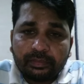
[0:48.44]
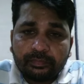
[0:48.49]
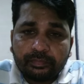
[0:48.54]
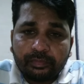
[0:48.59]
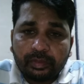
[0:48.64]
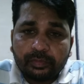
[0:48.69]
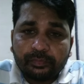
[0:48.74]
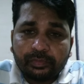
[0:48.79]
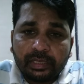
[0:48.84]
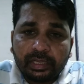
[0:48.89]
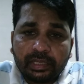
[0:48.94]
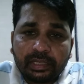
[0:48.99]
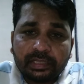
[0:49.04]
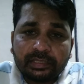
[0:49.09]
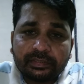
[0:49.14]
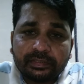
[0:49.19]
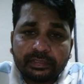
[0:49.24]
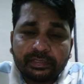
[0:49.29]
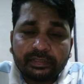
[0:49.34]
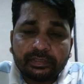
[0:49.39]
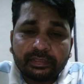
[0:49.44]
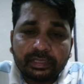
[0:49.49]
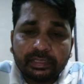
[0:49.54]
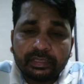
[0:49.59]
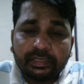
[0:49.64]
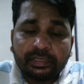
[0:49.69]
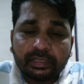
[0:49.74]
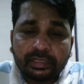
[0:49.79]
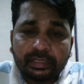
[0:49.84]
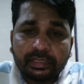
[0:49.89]
फार्मूला का सीट
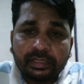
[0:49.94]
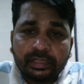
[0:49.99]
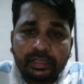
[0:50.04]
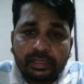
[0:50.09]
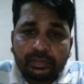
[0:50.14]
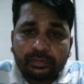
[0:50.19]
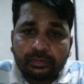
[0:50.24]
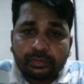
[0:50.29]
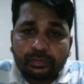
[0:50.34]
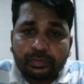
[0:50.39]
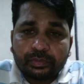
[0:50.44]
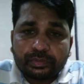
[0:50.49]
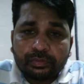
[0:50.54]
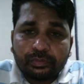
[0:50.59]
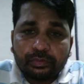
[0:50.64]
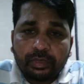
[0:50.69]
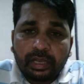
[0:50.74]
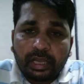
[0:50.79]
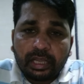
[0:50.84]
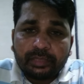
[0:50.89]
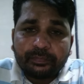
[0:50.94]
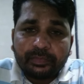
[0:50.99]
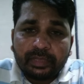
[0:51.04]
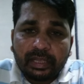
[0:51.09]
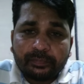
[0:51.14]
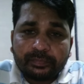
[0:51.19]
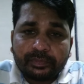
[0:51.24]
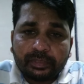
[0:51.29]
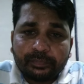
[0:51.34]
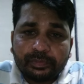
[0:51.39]
नहीं है तो दोस्तों आज मैं
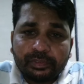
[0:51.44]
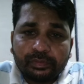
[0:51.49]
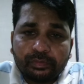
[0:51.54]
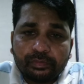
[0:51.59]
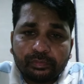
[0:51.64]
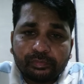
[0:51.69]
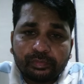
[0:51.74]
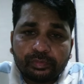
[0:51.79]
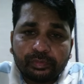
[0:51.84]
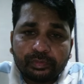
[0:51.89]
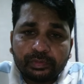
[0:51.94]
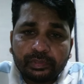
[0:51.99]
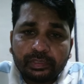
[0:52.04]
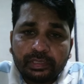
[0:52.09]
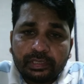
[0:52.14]
आप सभी को वो